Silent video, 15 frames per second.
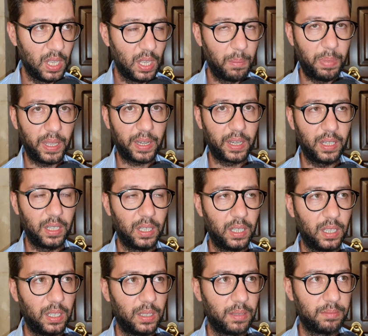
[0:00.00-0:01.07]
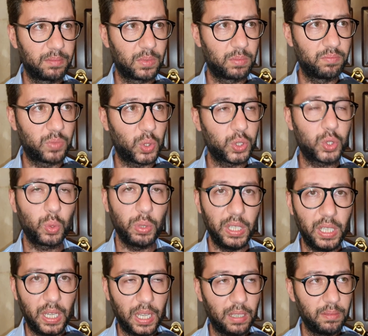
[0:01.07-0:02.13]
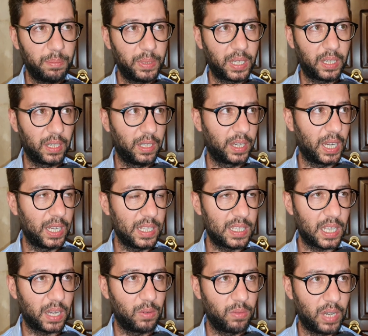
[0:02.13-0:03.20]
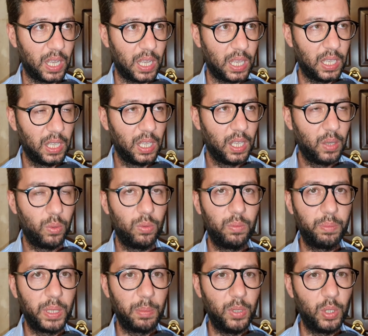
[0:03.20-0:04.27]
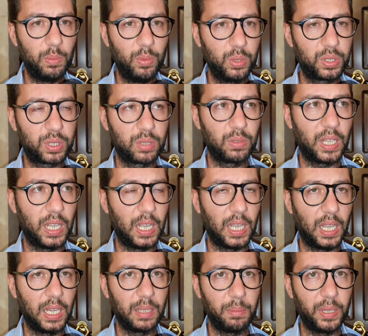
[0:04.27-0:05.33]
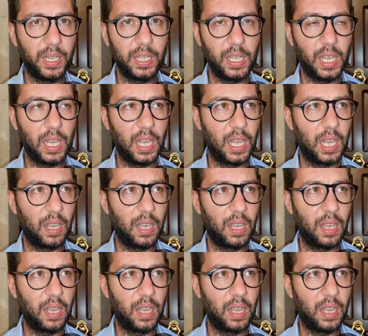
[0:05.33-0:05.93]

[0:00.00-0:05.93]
per ehm, costruire, per realizzare una, un bibliobus, una libreria